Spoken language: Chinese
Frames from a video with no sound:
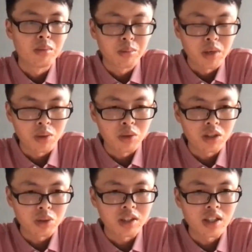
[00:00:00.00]
包括
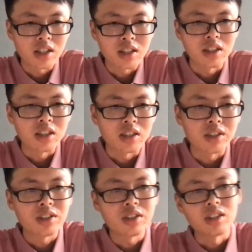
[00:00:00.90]
说在这个
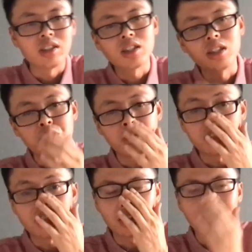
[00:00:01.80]
整个这个流
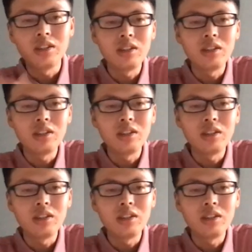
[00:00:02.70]
量上